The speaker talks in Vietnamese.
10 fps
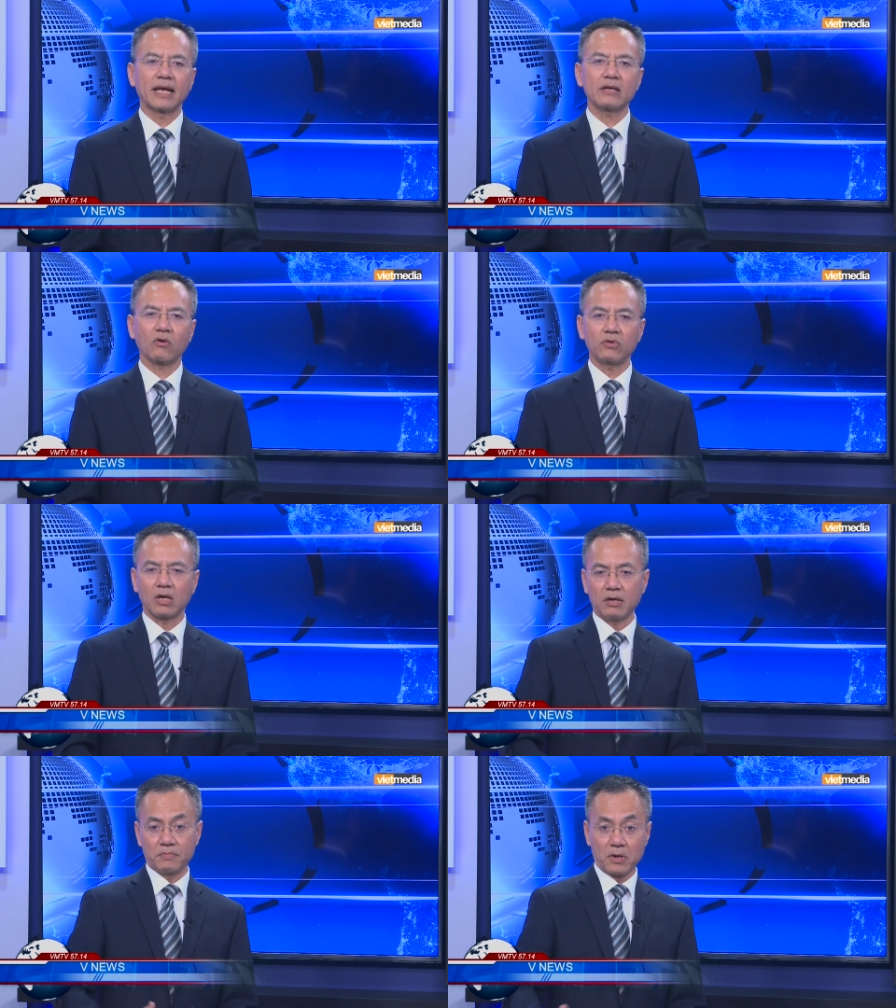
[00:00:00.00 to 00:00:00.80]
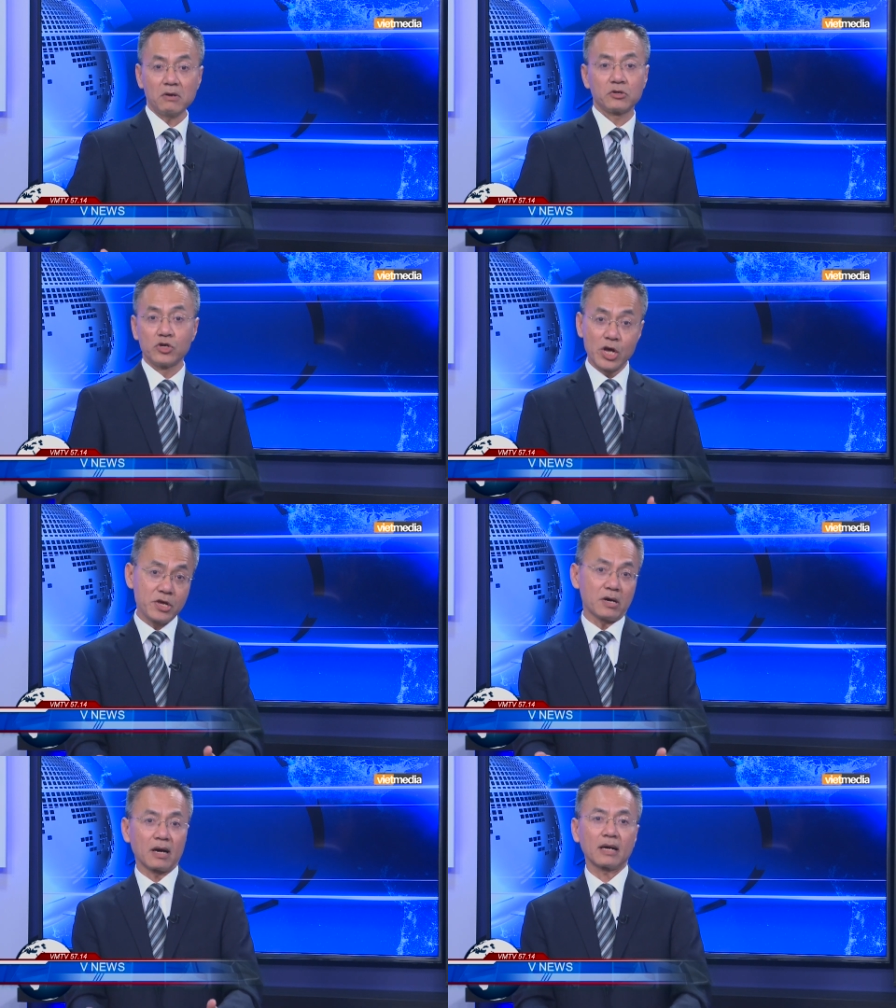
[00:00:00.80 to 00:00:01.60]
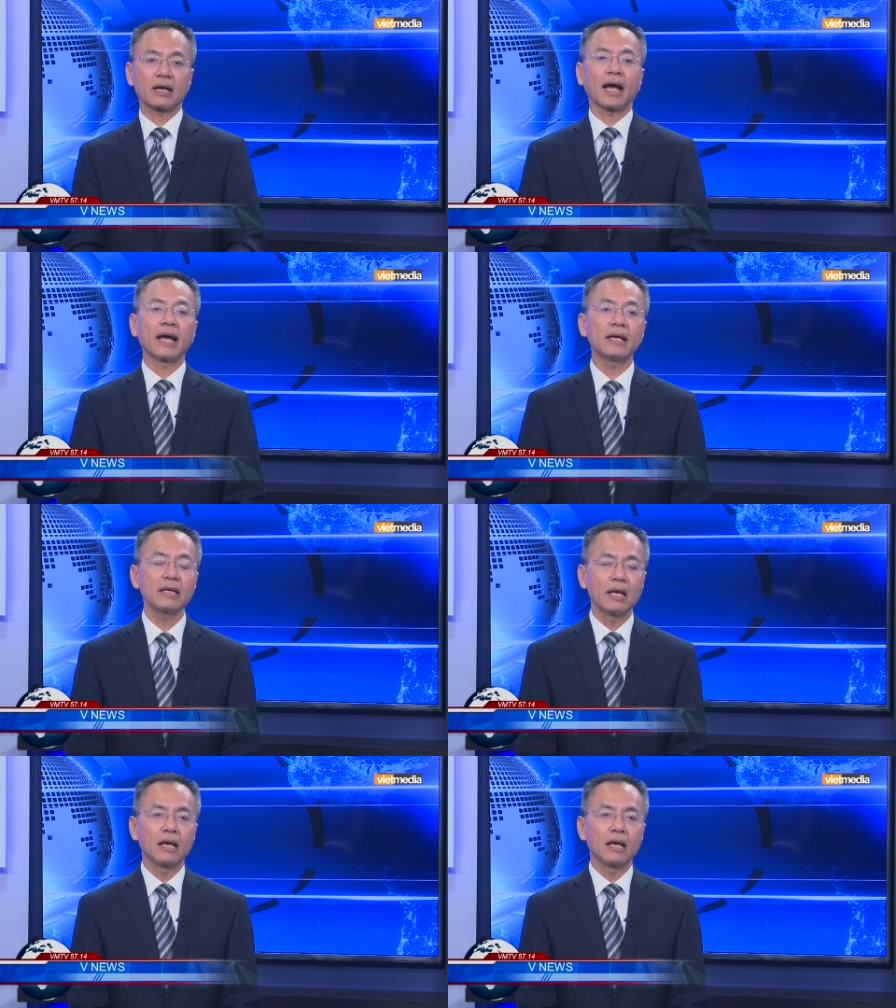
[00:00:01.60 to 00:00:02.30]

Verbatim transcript: thấy có những cái bước ghi nhận cái